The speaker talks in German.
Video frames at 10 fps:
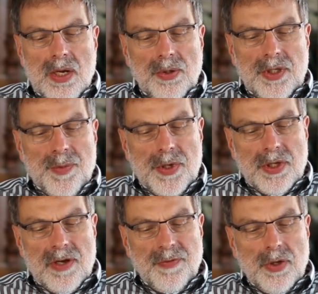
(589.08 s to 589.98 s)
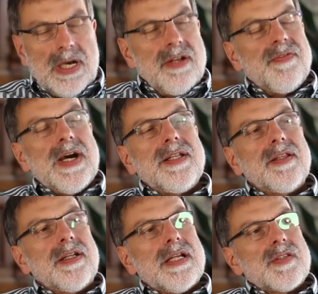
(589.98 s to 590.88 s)
Und ich möchte auf noch einen
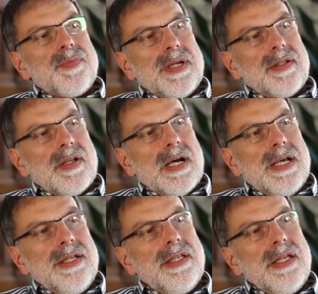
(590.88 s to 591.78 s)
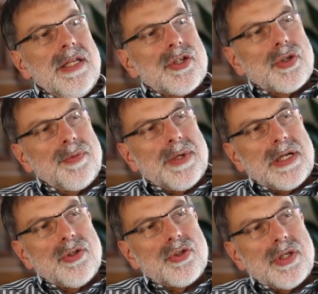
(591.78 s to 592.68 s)
weiteren Aspekt eingehen, der schon
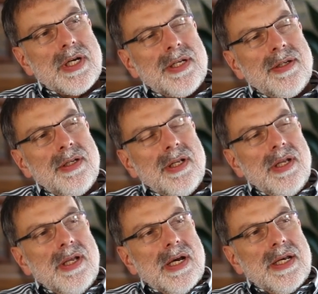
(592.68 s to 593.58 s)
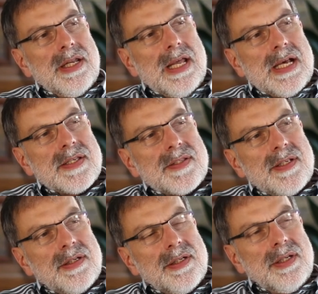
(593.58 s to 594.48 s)
praktisch ein, eine
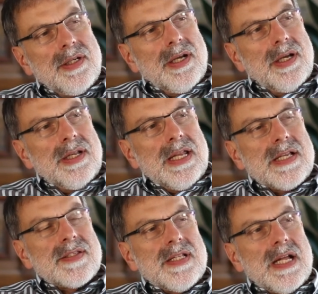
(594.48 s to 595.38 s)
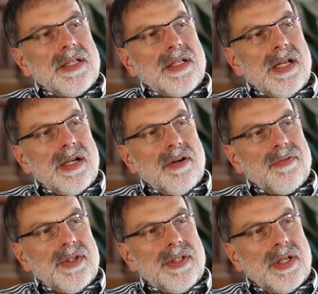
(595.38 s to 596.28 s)
erste einen ersten Anklang auf
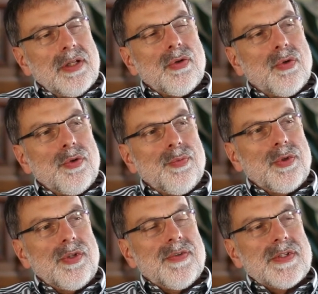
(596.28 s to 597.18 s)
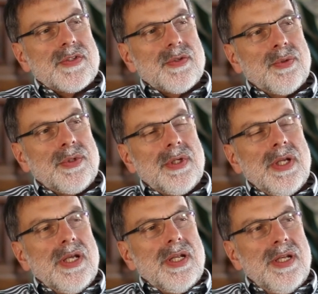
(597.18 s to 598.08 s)
die dritte Grundmotivation
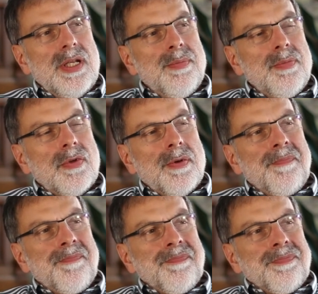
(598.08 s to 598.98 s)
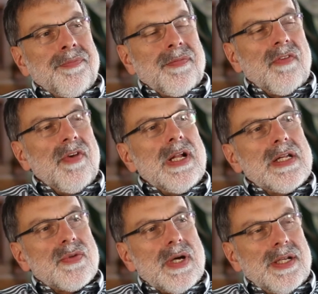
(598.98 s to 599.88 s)
nimmt. Wenn
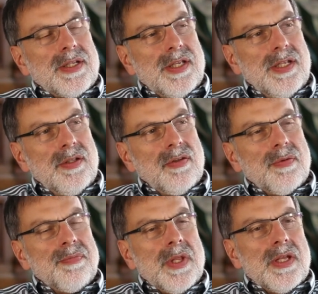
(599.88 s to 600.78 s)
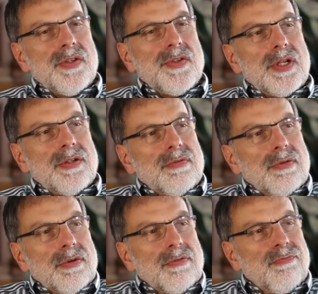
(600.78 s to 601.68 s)
also ein Kind
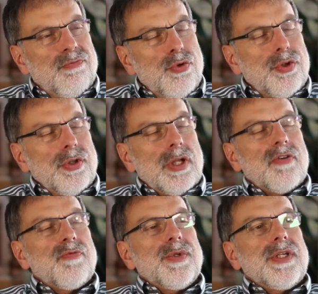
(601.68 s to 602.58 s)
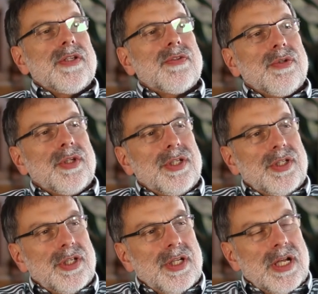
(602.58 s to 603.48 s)
wütend auf mich ist und
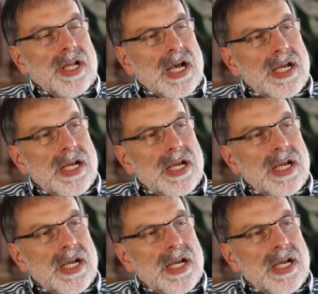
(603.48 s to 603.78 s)
richtig in einer